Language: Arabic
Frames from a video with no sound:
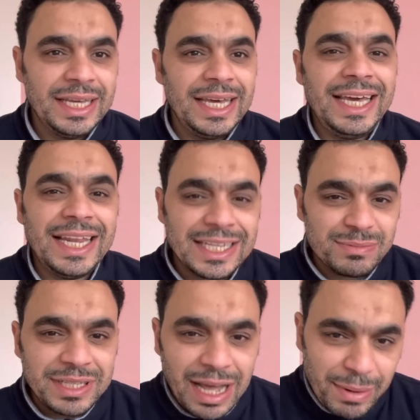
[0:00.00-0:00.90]
ايه
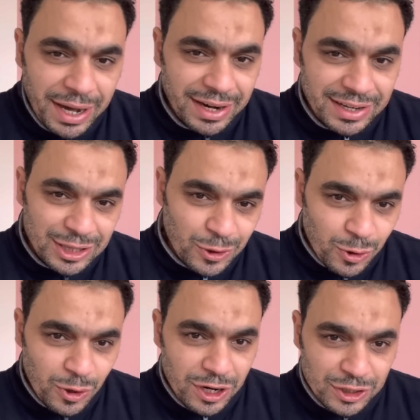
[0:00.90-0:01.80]
لازمتها بقى الربط
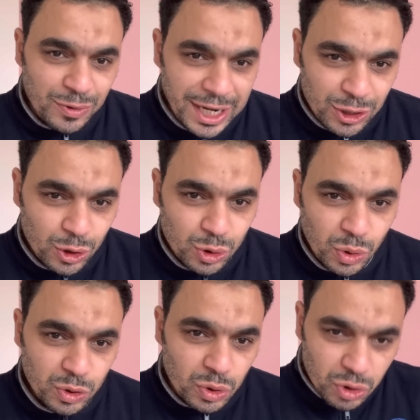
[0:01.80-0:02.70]
كل شويه تقعد
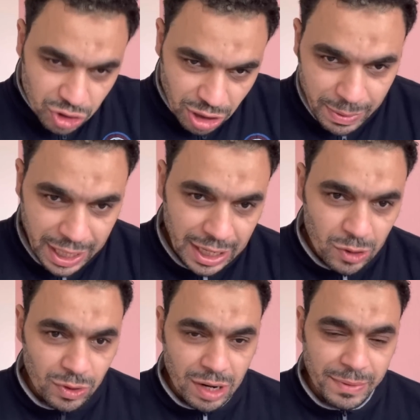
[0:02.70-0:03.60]
تروح تنط المرحله
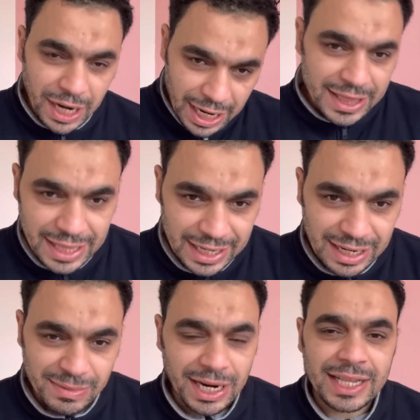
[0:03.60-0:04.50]
الاولى المرحله الثانيه
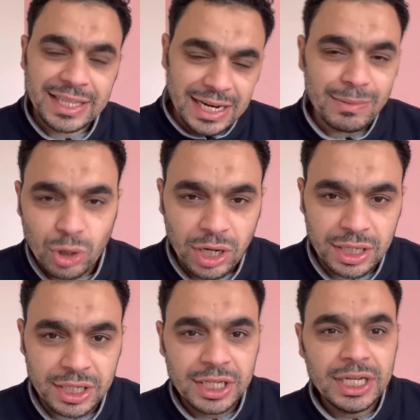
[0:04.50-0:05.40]
المرحله الثانيه
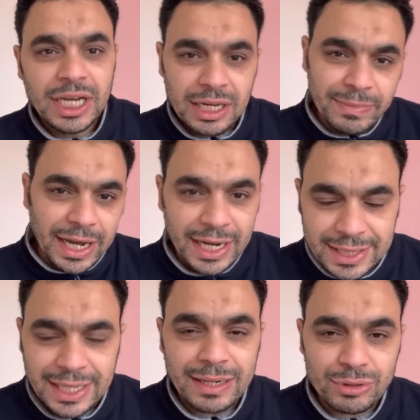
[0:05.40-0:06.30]
مكرر المرحله
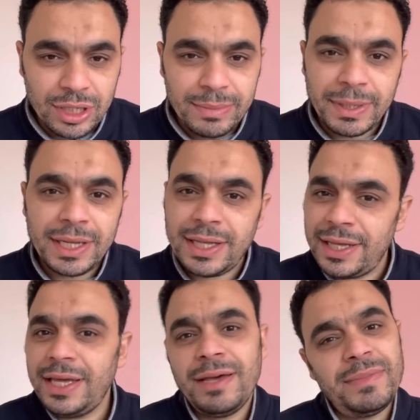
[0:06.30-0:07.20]
الثانيه مش ايه
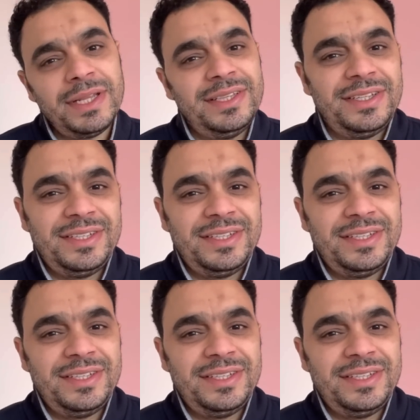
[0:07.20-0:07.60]
اهمد